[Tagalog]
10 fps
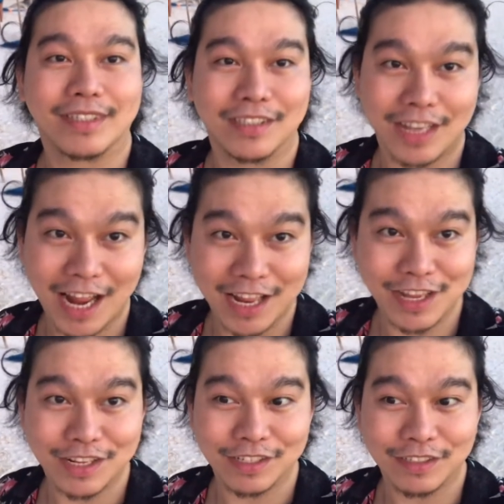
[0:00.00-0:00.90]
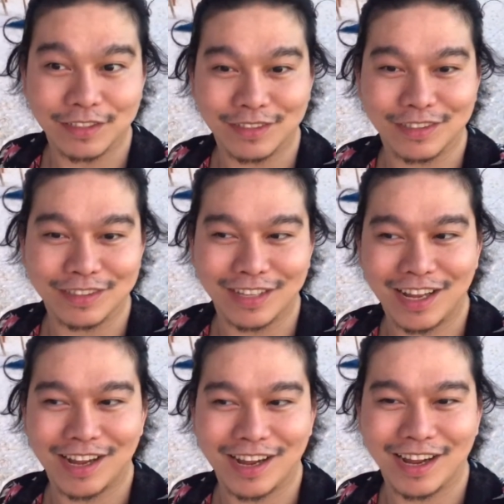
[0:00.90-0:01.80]
Trying... Um,
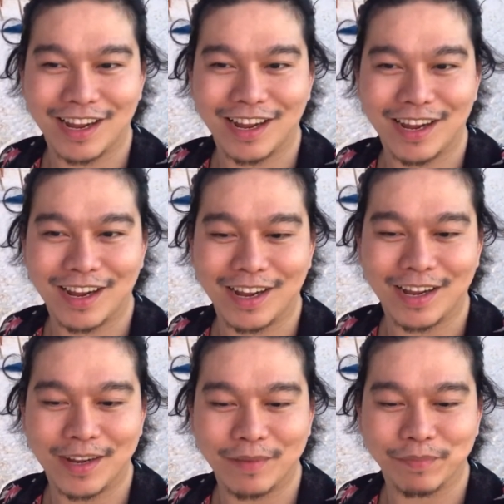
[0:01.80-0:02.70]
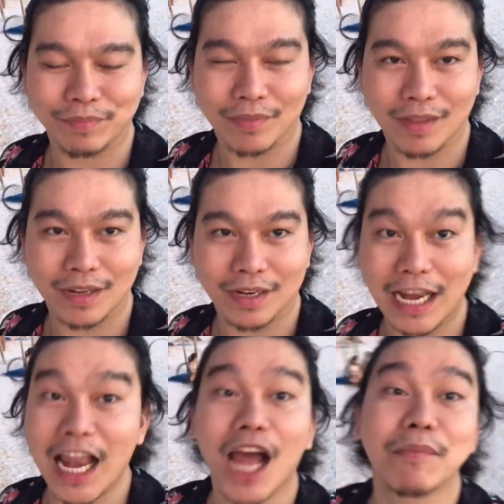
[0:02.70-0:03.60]
uh,
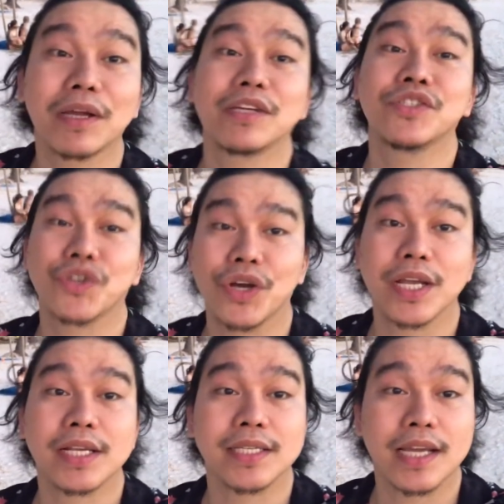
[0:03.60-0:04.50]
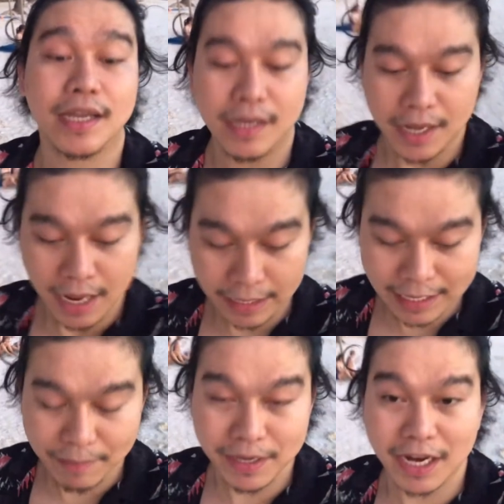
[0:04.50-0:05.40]
kailangan mag-enjoy kasi ang
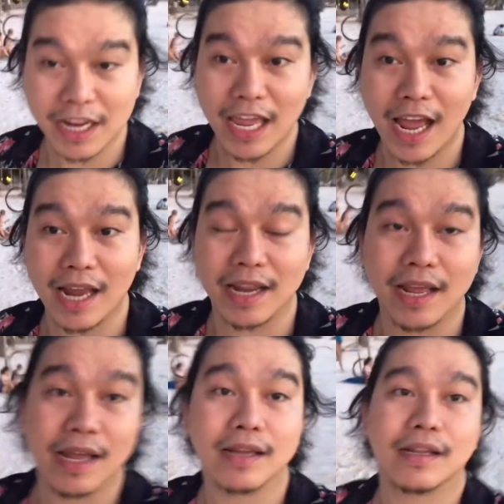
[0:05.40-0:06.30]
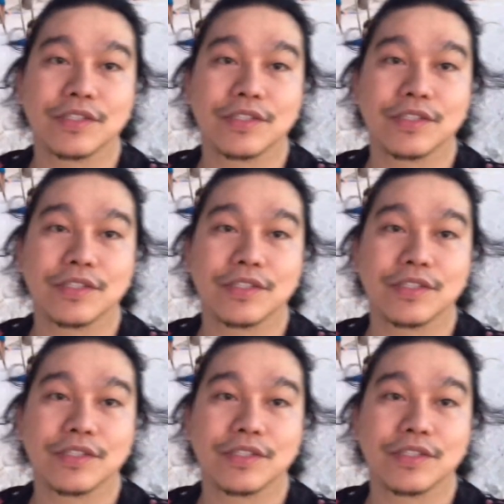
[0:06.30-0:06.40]
dami na nangyari.